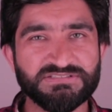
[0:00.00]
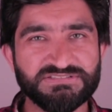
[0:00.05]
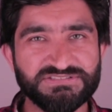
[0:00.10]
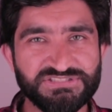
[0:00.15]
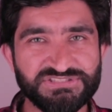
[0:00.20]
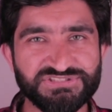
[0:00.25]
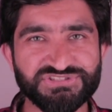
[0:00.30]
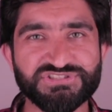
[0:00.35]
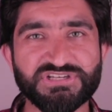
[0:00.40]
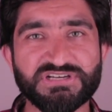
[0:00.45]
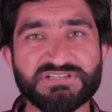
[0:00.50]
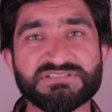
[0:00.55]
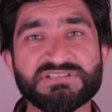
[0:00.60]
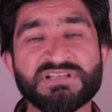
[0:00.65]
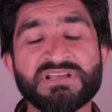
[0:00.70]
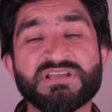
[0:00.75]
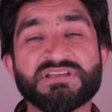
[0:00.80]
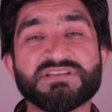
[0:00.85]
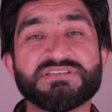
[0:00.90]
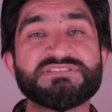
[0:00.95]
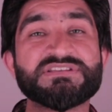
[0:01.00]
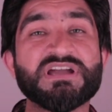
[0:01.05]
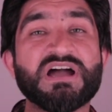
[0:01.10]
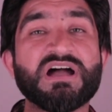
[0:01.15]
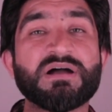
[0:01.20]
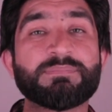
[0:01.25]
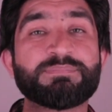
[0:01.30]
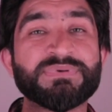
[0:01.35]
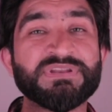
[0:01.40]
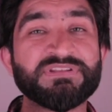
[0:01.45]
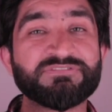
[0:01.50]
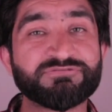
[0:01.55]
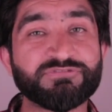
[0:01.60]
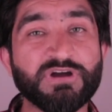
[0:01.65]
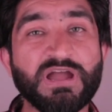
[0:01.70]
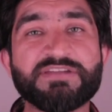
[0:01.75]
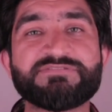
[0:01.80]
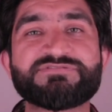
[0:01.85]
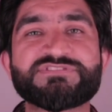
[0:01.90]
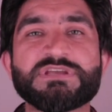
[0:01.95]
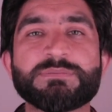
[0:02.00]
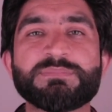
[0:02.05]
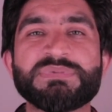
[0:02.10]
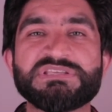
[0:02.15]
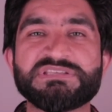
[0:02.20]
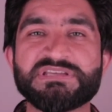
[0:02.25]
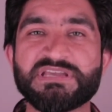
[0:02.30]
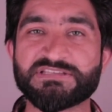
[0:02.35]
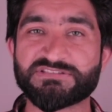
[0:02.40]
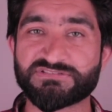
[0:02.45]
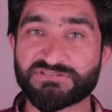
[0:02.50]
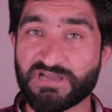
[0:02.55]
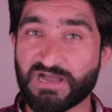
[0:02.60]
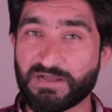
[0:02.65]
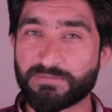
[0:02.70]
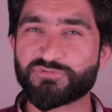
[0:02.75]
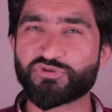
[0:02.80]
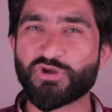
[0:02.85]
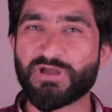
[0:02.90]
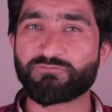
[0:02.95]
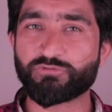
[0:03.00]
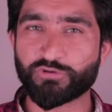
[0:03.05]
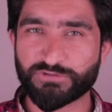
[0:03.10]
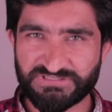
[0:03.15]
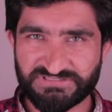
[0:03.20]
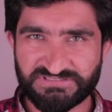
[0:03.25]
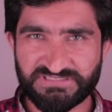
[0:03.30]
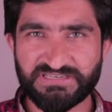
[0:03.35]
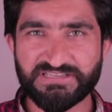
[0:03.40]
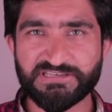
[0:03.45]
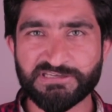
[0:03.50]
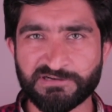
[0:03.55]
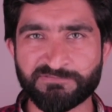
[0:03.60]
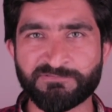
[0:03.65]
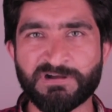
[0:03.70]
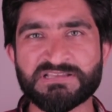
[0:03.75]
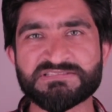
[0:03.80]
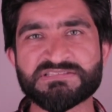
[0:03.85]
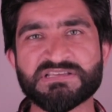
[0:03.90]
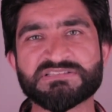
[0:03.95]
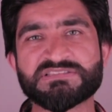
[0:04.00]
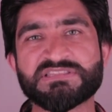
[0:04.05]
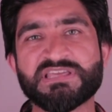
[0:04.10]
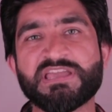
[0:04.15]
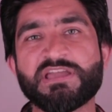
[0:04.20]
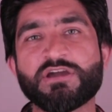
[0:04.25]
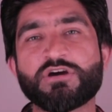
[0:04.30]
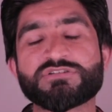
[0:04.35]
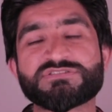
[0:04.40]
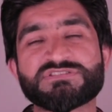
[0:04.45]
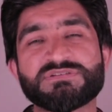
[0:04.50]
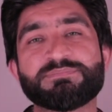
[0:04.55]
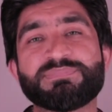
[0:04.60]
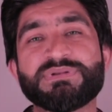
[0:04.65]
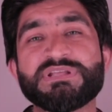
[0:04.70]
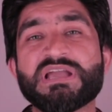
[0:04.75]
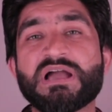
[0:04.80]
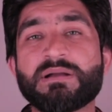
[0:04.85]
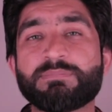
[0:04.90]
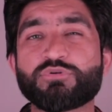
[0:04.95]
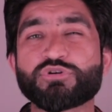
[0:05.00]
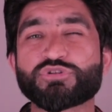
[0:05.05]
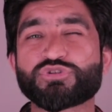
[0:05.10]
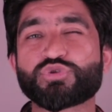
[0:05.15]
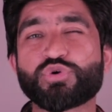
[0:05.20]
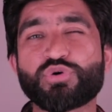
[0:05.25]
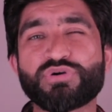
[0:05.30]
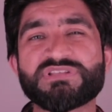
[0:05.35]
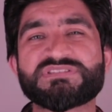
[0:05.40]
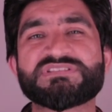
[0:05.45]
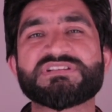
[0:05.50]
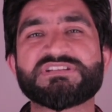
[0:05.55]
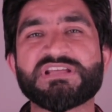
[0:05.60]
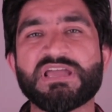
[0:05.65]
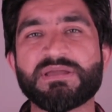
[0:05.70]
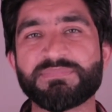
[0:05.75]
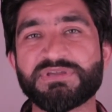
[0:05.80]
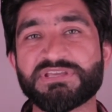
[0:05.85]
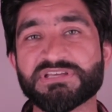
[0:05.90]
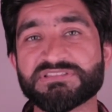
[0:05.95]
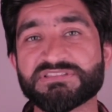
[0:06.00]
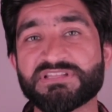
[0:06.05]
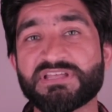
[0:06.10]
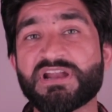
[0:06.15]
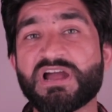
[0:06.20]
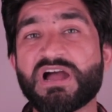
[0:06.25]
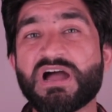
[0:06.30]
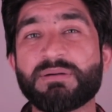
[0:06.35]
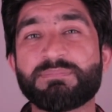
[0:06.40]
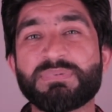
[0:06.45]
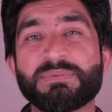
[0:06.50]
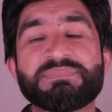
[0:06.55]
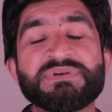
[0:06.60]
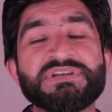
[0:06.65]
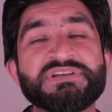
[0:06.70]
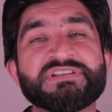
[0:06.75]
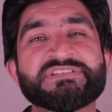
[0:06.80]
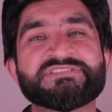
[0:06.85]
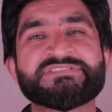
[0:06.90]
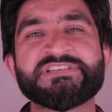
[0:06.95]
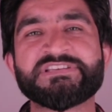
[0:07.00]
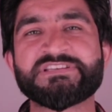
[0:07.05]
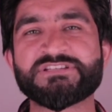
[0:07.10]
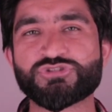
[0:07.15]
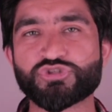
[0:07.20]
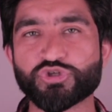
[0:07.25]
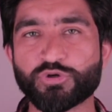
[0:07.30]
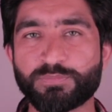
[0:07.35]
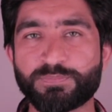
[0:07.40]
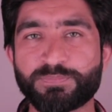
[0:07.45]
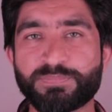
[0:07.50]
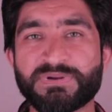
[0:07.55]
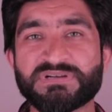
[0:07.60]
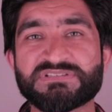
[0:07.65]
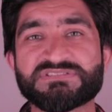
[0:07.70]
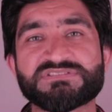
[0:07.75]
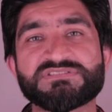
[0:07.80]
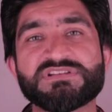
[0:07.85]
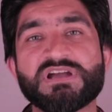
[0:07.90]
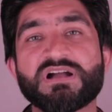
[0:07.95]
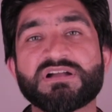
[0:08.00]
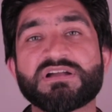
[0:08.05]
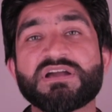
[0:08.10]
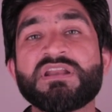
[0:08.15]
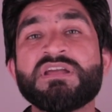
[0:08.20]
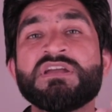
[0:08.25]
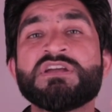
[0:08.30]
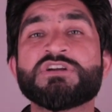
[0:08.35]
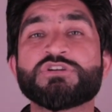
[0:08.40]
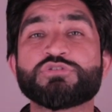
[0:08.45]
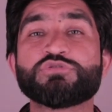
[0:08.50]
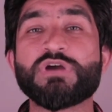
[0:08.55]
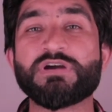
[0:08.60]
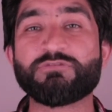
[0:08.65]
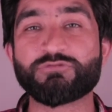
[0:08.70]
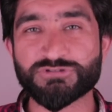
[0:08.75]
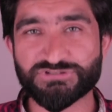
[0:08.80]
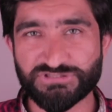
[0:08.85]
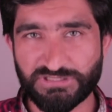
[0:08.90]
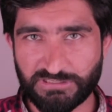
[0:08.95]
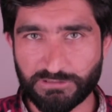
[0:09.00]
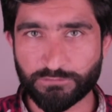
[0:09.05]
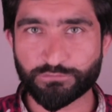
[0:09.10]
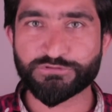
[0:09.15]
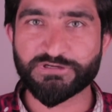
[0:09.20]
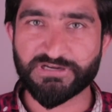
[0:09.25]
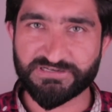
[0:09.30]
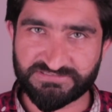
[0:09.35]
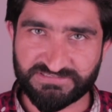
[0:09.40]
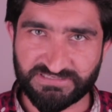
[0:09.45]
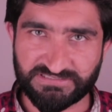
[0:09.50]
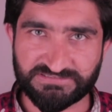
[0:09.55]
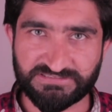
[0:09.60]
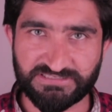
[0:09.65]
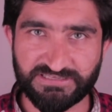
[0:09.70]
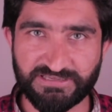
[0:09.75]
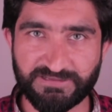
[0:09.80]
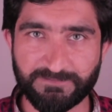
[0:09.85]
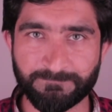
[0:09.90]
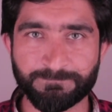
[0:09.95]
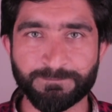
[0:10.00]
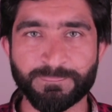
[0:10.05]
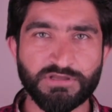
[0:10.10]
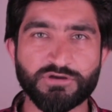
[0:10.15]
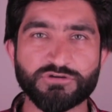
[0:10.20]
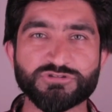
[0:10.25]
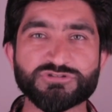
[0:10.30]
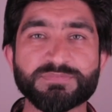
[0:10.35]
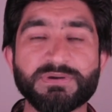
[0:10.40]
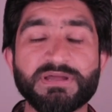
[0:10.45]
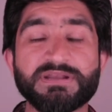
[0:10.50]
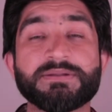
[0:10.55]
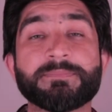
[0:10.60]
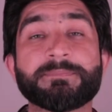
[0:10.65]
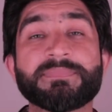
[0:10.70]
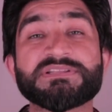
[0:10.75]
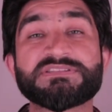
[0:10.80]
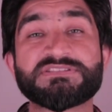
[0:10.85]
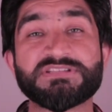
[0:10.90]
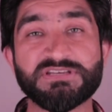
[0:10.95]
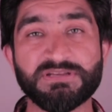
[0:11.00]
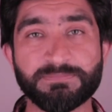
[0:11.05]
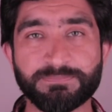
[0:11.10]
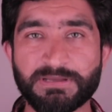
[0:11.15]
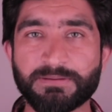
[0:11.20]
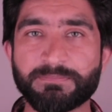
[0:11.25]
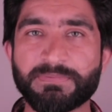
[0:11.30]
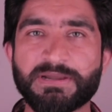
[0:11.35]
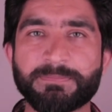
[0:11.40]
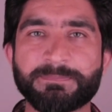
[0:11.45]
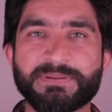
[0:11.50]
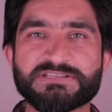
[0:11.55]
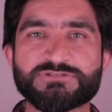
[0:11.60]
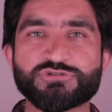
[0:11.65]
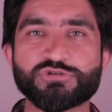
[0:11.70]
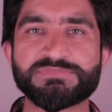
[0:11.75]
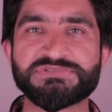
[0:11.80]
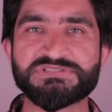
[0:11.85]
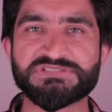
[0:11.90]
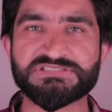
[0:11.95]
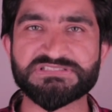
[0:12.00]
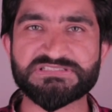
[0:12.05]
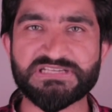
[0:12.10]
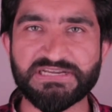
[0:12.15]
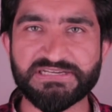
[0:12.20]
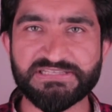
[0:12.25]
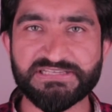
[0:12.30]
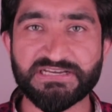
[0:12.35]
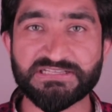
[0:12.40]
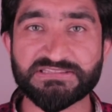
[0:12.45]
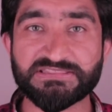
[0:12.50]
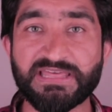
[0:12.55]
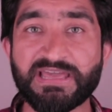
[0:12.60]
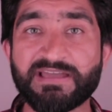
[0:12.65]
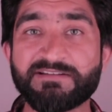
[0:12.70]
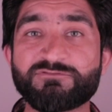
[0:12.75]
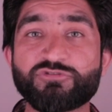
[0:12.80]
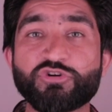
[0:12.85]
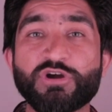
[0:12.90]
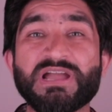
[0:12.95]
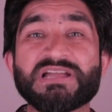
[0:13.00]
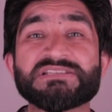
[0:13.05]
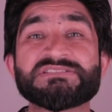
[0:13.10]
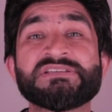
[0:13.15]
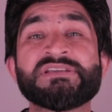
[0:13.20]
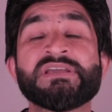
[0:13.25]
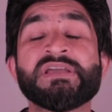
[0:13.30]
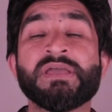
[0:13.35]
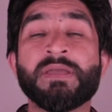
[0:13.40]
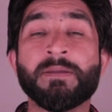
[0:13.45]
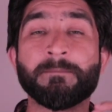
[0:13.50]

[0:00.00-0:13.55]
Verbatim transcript: सिस्टर्स या अपनी वाइफ से भी ये काम जो है वो इजीली करवा सकते हैं और सिंपली आपको थोड़े से टाइम के अंदर आप अपने नज़दीकी शॉप पर जाकर जो है वो सेल आउट कर सकते हैं उसके बाद नंबर थ्री पे हमारे पास जो बिज़नेस आइडिया आता है वो है जी